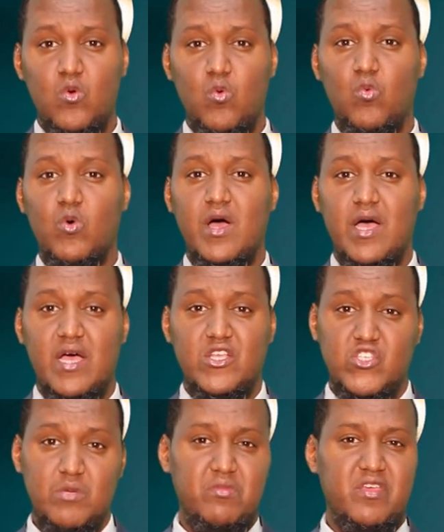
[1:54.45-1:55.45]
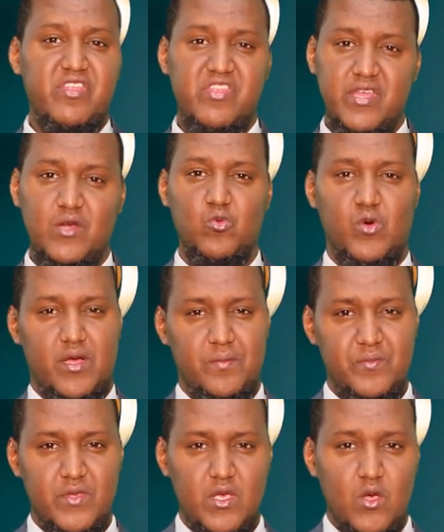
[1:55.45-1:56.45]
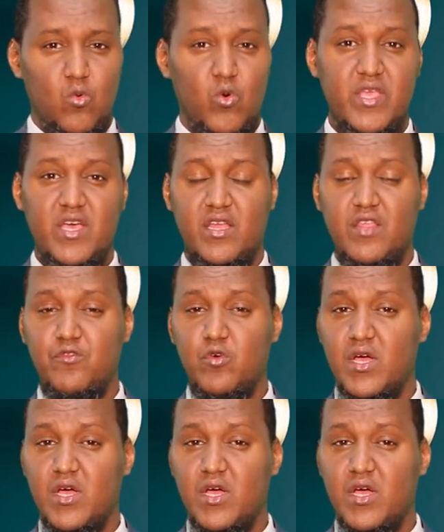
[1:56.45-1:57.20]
وجمع الثروة ويعرف